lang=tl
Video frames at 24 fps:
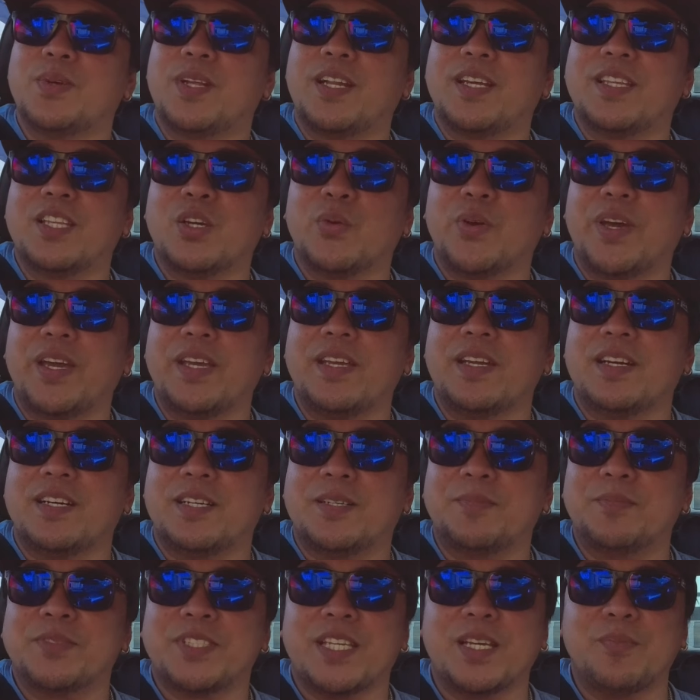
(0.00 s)
Well anyway,
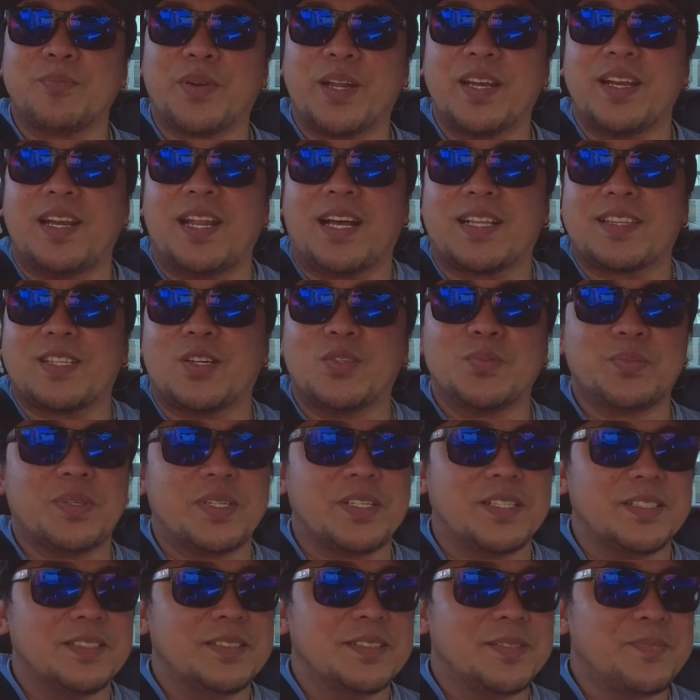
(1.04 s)
um siyempre lockdown
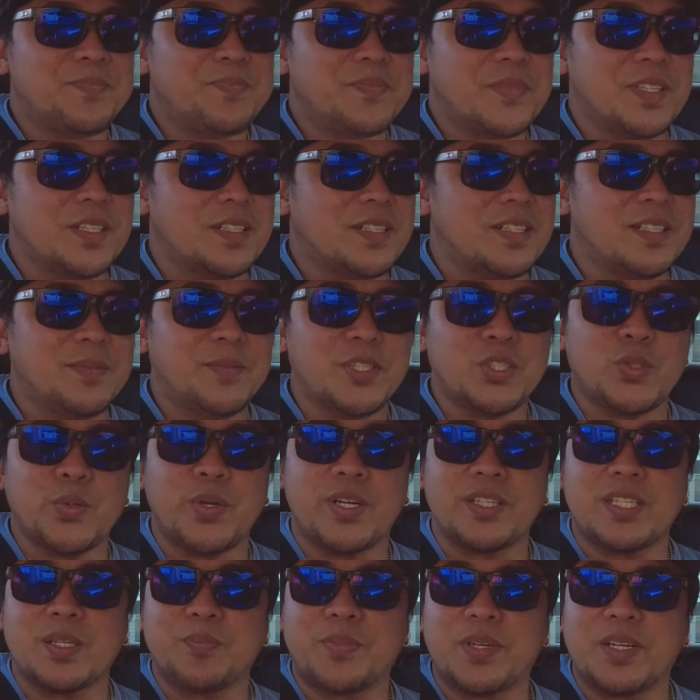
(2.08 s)
pa rin. Uh,
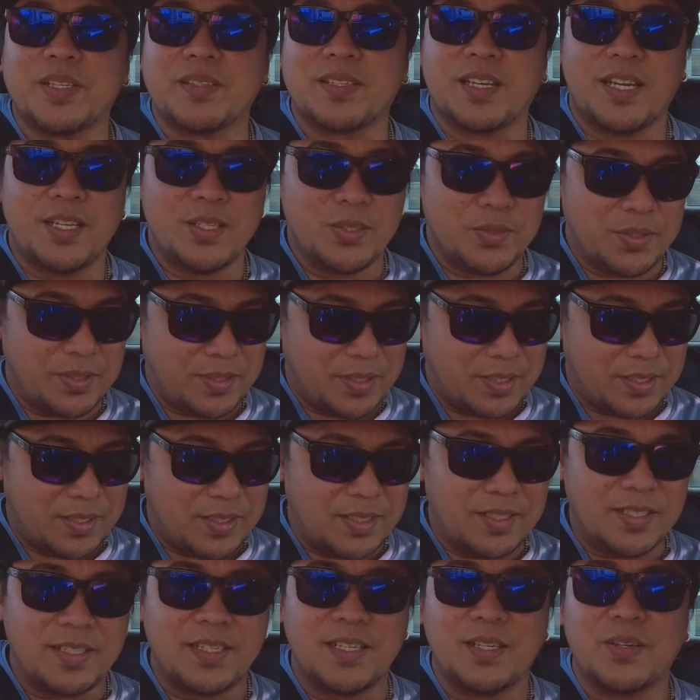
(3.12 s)
maswerte pa rin tayo at
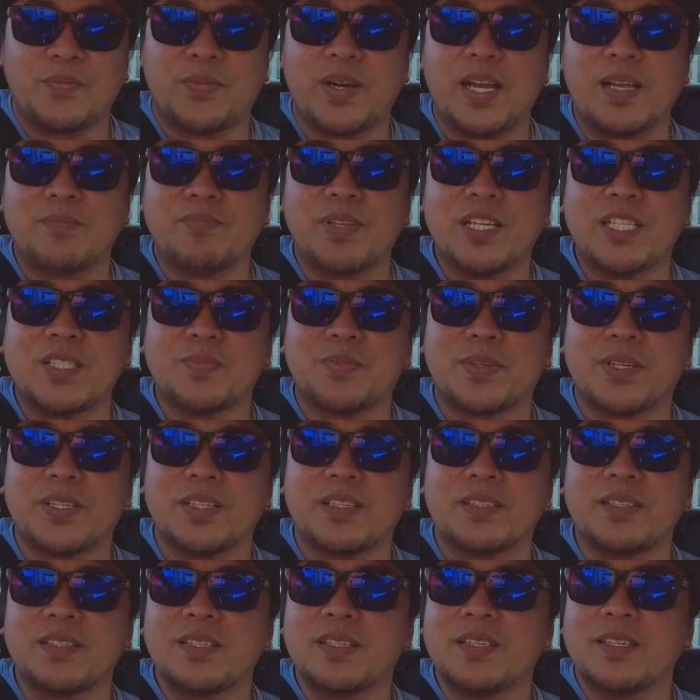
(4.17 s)
5 uh, days pa
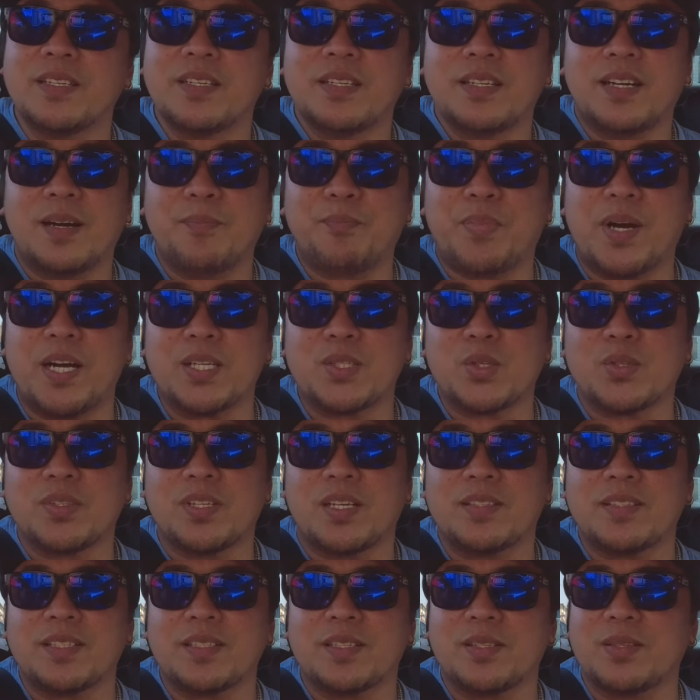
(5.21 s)
rin ang pasok
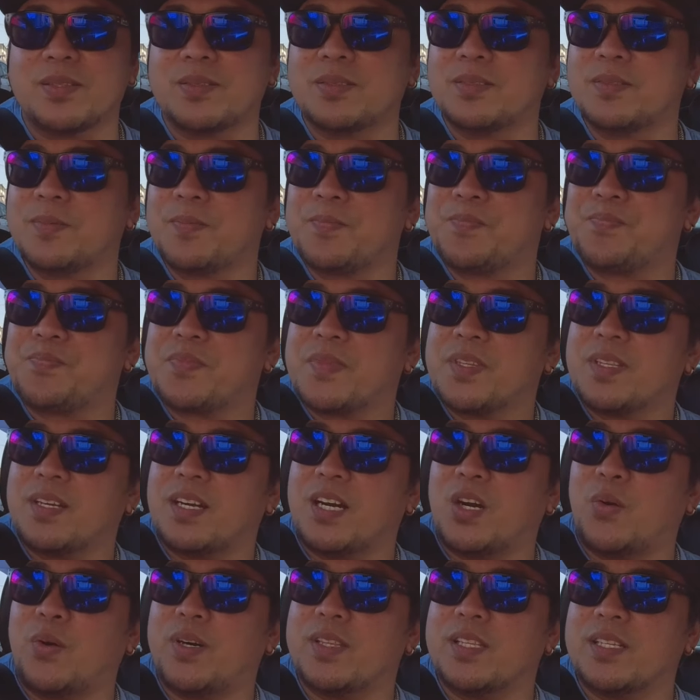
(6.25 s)
natin ano
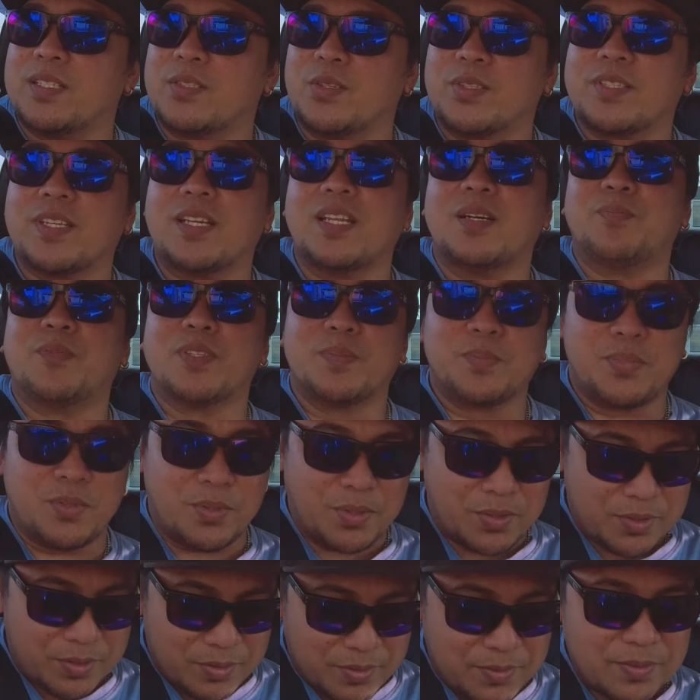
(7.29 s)
awa ng Diyos salamat
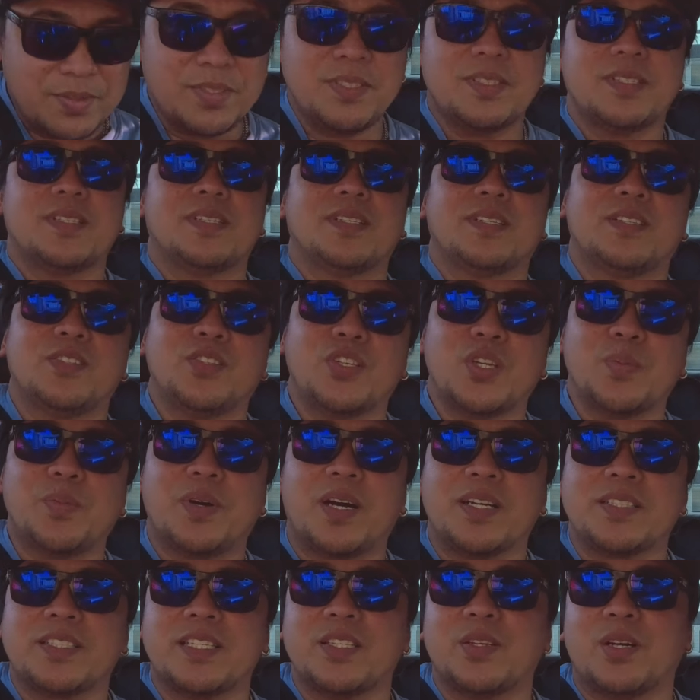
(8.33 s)
po yung
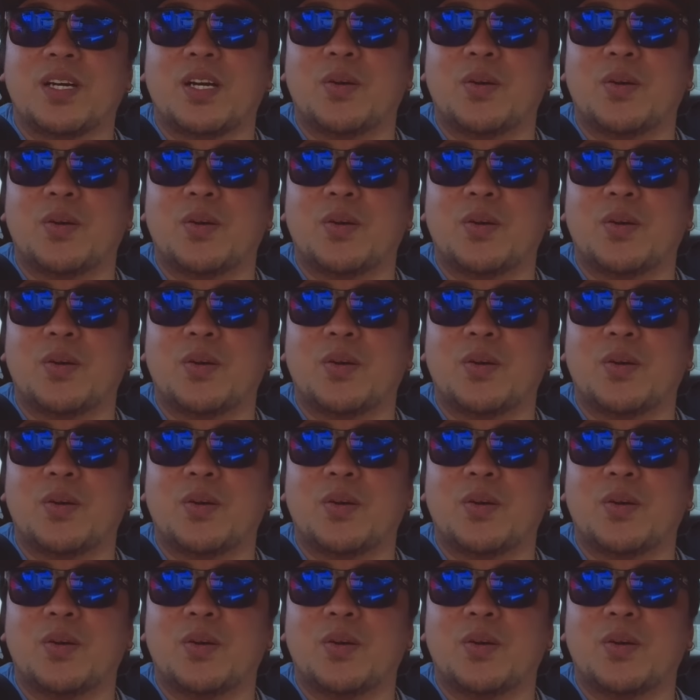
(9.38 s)
iba kasi